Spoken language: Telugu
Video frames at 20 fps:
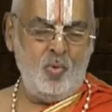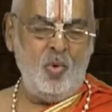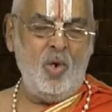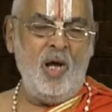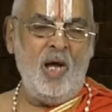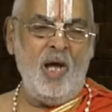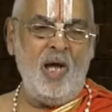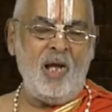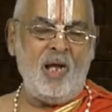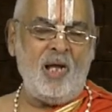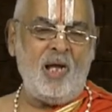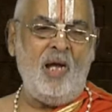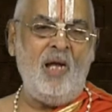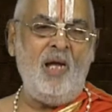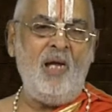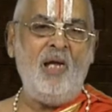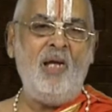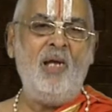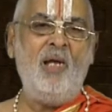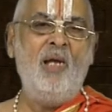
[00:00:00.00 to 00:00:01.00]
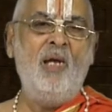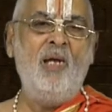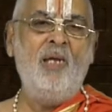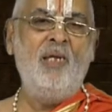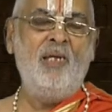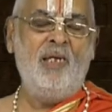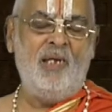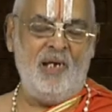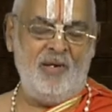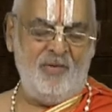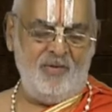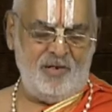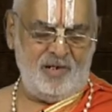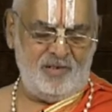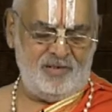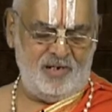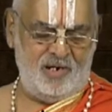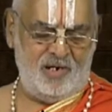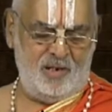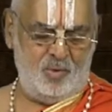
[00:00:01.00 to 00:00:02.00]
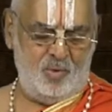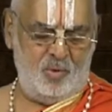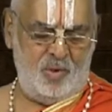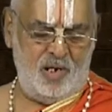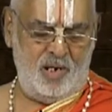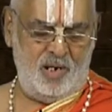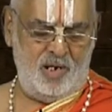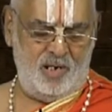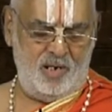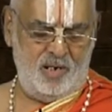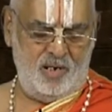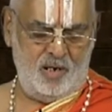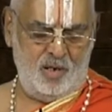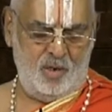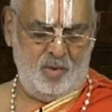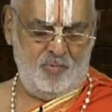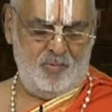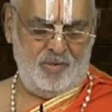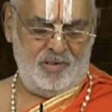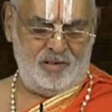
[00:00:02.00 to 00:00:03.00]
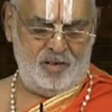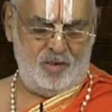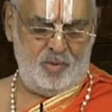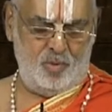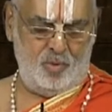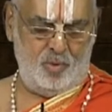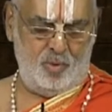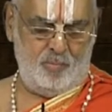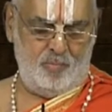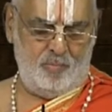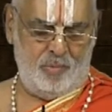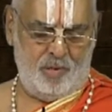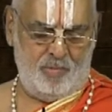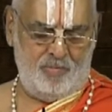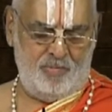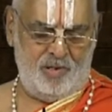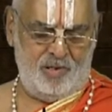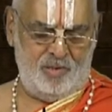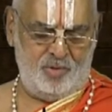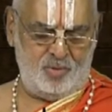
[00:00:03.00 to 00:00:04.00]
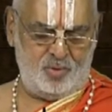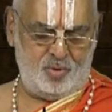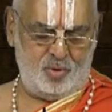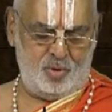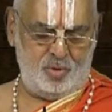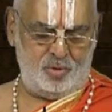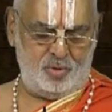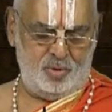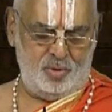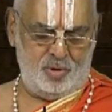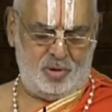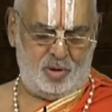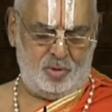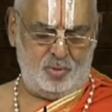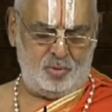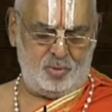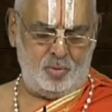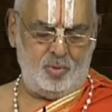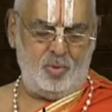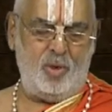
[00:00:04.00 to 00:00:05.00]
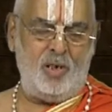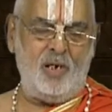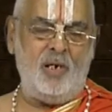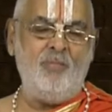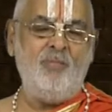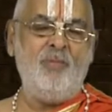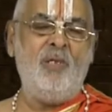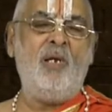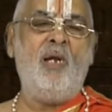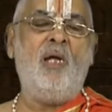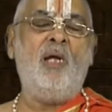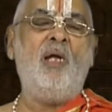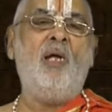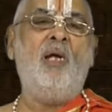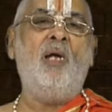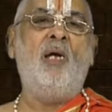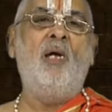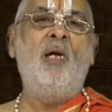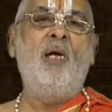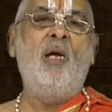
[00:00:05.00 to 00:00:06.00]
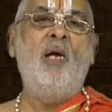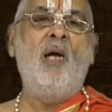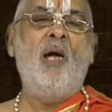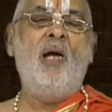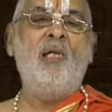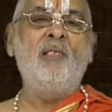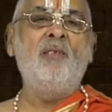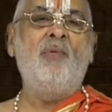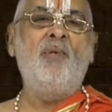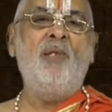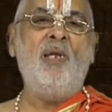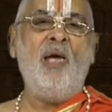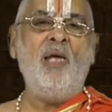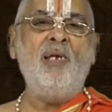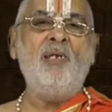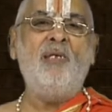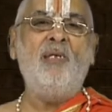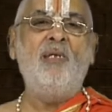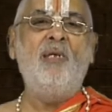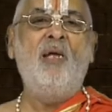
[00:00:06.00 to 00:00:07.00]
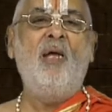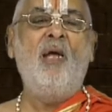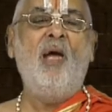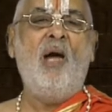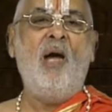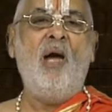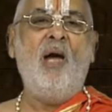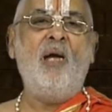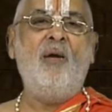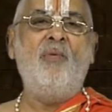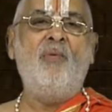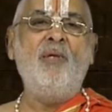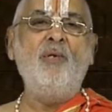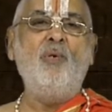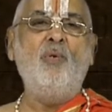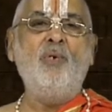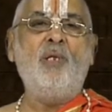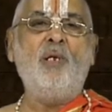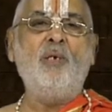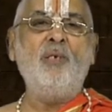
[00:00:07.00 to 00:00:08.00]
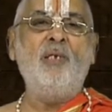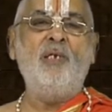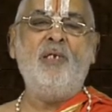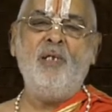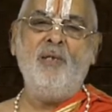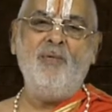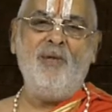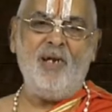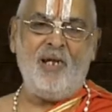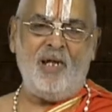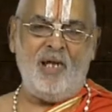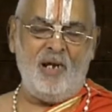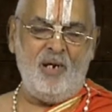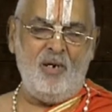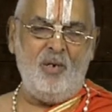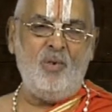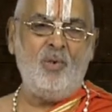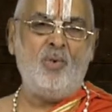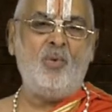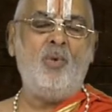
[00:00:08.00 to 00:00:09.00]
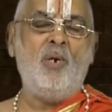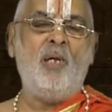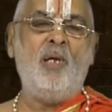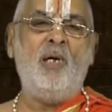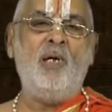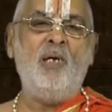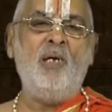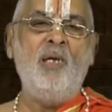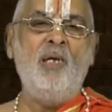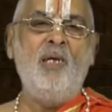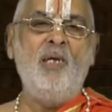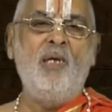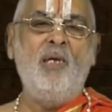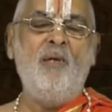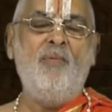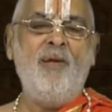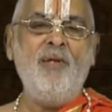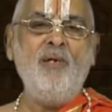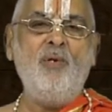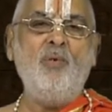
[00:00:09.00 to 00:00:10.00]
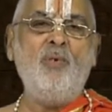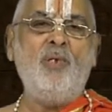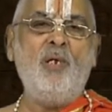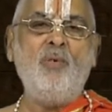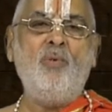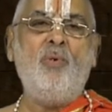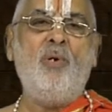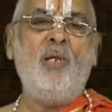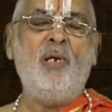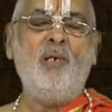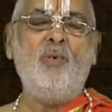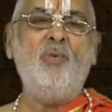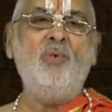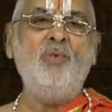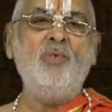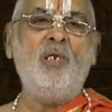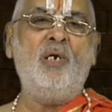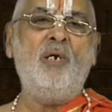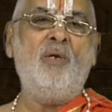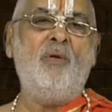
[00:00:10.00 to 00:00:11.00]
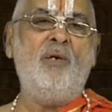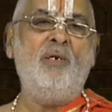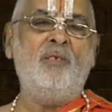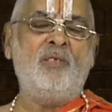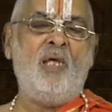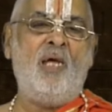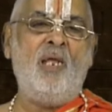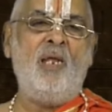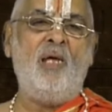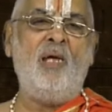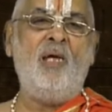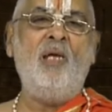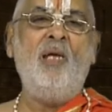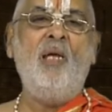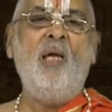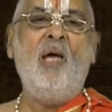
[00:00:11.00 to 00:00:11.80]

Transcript: గుహ అక్క ఏమిటి అసలు గుహ వదనో బ్రహ్మన్ శ్రోతం కౌతూహలం హిన అది వినాలి ఆ వైకుంఠ ఇటీవల కాలంలో కూడా ఈ వైకుంఠ గుహల గురించినటువంటి చాలా